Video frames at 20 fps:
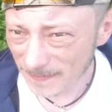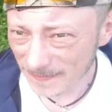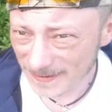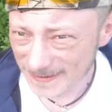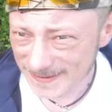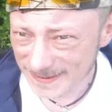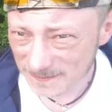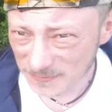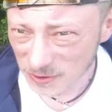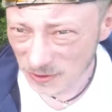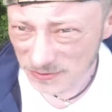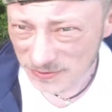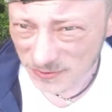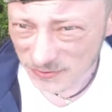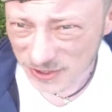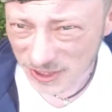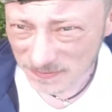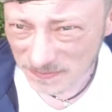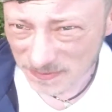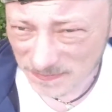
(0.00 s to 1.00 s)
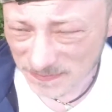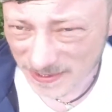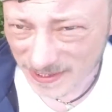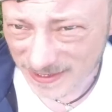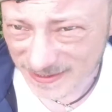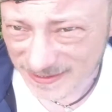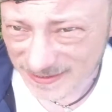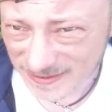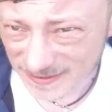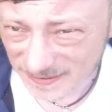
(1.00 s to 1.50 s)
A na sam końcu cierpi
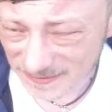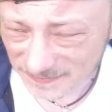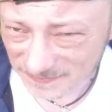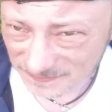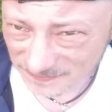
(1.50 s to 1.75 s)
pies.